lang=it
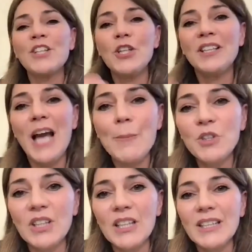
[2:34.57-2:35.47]

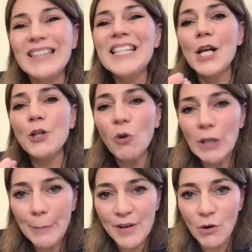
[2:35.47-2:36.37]
cerchiamo di dire noi
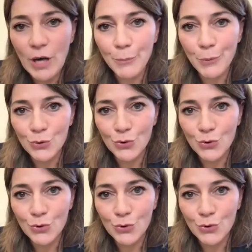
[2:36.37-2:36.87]
le parole al posto